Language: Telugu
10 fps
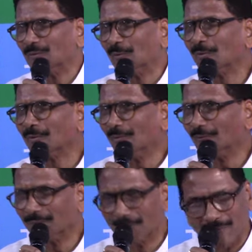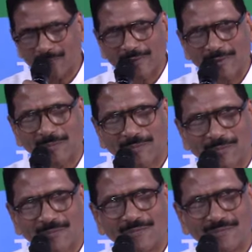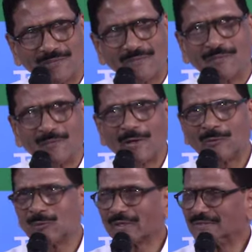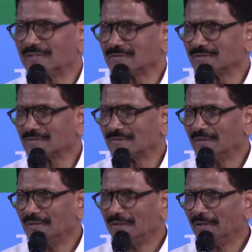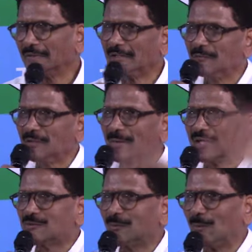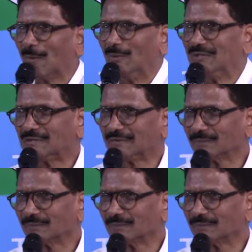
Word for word: నో నో నో వీ పికప్ వన్ ఆర్ టూ కేసెస్ అండ్ గివ్ ఇట్ మ్యాక్సిమం పబ్లిసిటీ